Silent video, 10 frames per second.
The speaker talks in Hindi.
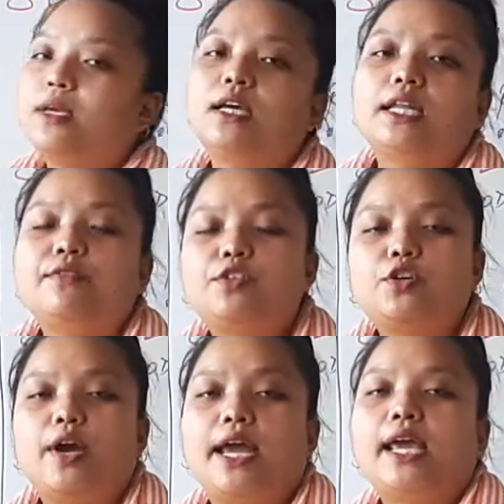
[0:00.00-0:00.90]
कि ग्रीफ
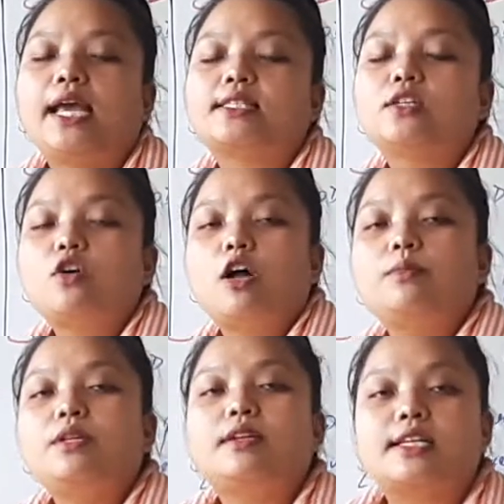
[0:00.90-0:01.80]
जो है ये ऐसा
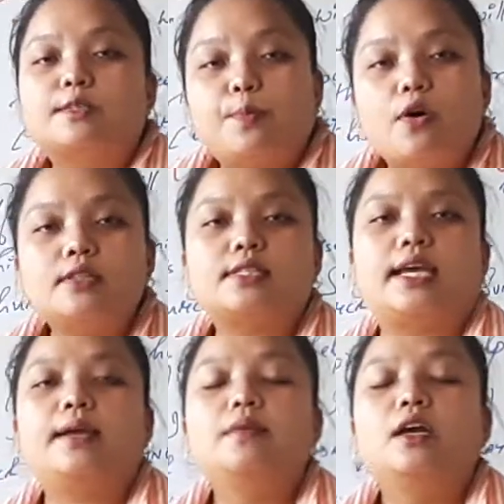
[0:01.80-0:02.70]
नॉर्मल रेस्पॉन्स
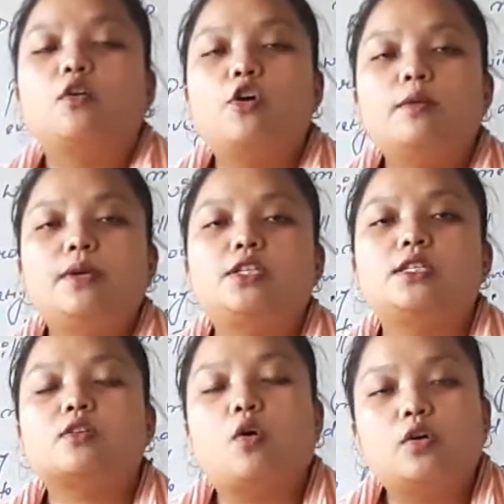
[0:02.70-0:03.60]
है कोई भी
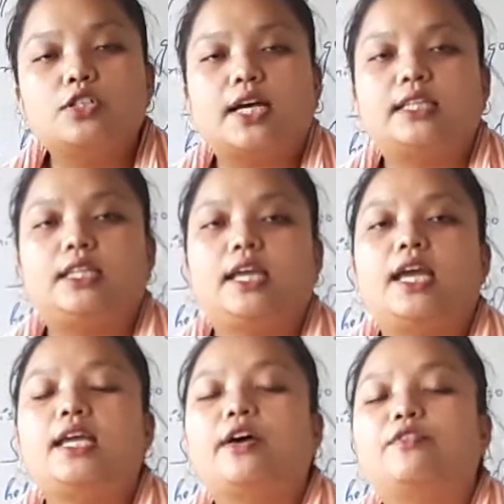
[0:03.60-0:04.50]
चीज़ खो जाती
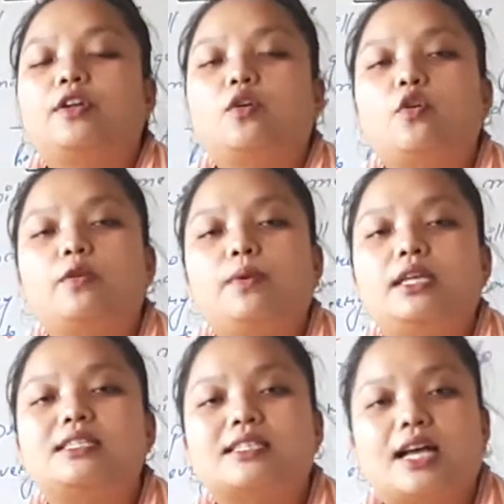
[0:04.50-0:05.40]
है या फिर कोई भी
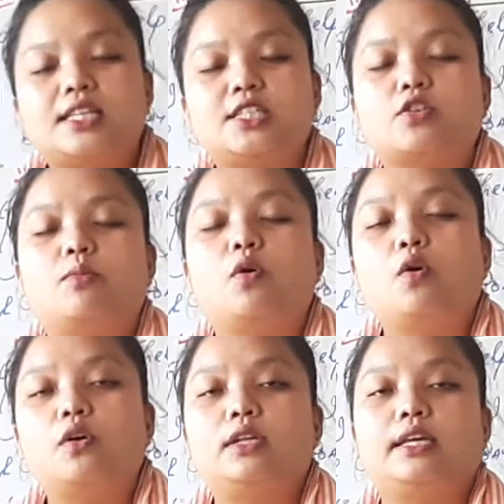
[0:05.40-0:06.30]
इंसान जिसको हम
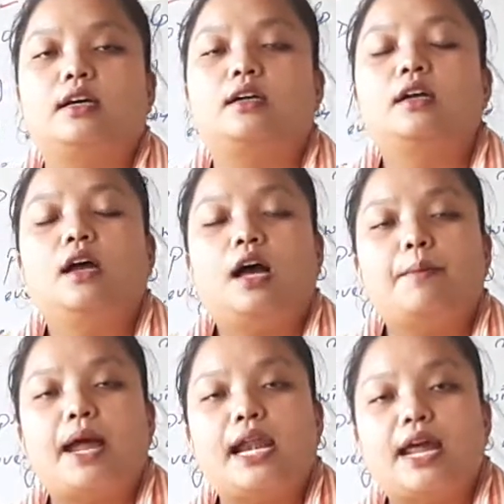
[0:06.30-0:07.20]
खो
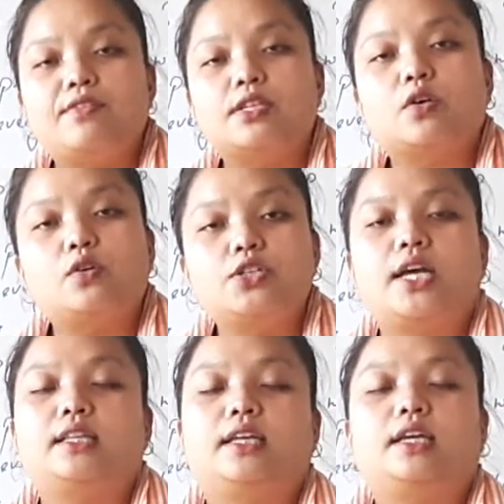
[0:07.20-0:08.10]
हमारे लाइफ से खो
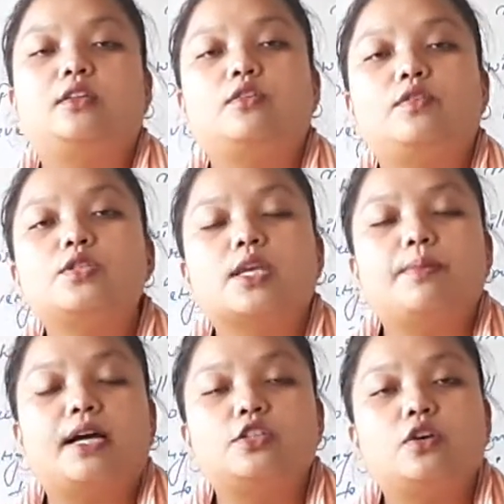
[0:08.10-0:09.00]
जाते हैं तो फिर उसके
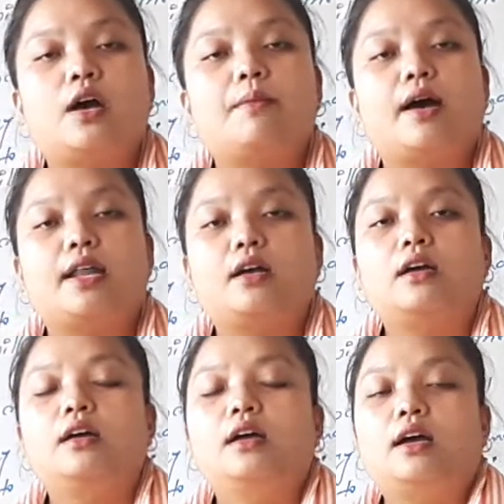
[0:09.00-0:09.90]
बाद जो
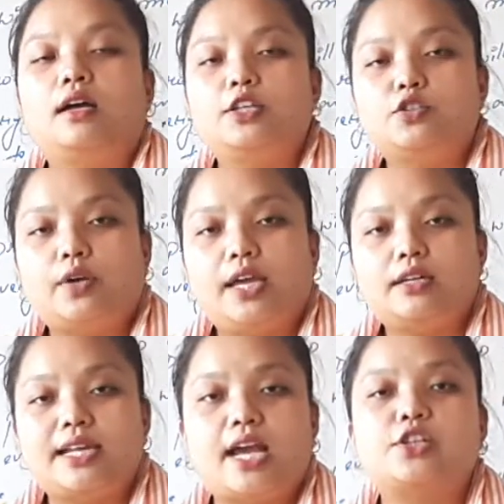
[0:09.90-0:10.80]
हमारा जो एक
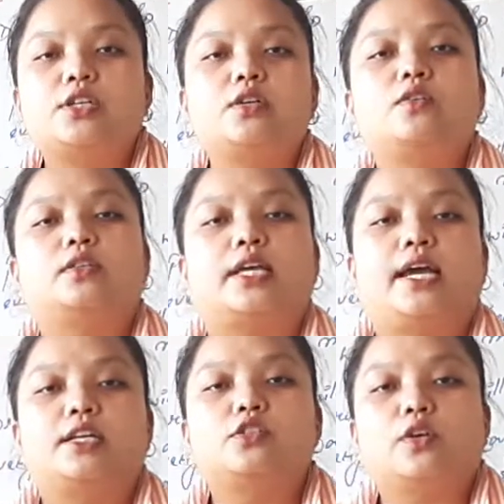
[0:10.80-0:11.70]
रिएक्शन होता
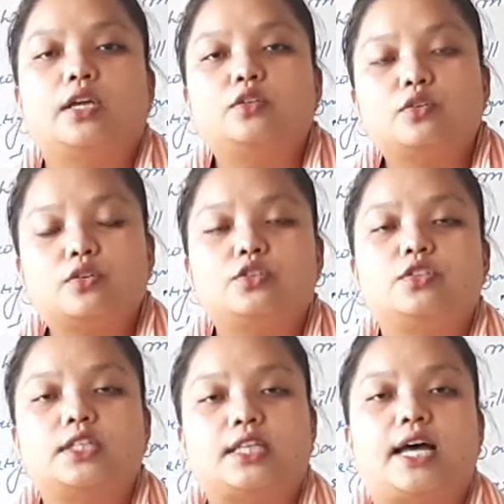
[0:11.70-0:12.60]
है जो एक दुख
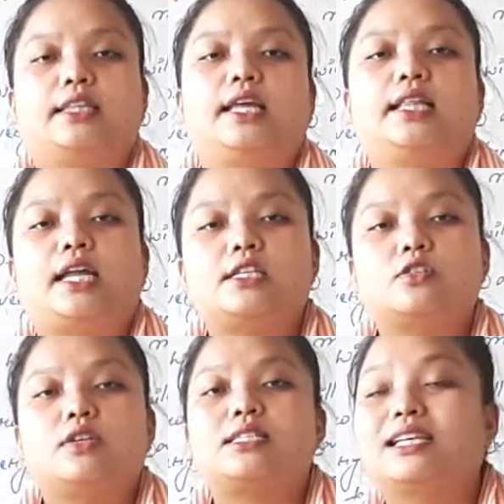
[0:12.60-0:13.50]
जो जताते हैं दैट इज़
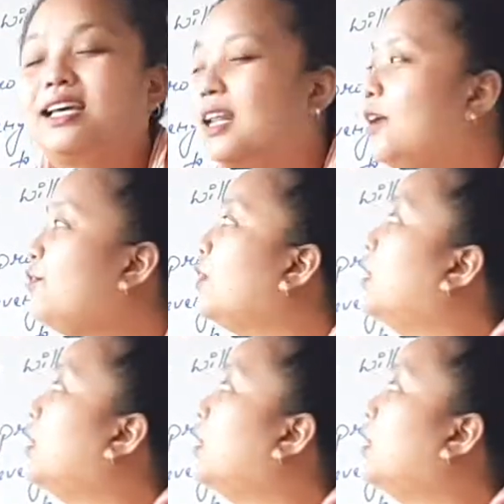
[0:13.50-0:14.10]
नॉन एज ग्रीफ